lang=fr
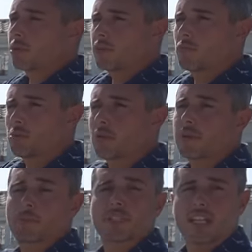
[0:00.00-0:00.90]
prévus pour
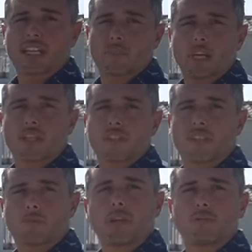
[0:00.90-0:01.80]
faire passer les câblages, hein,
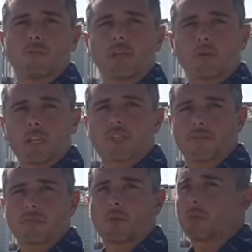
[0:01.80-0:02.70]
c'est pas du bricolage,
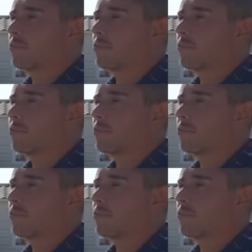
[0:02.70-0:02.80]
c'est vraiment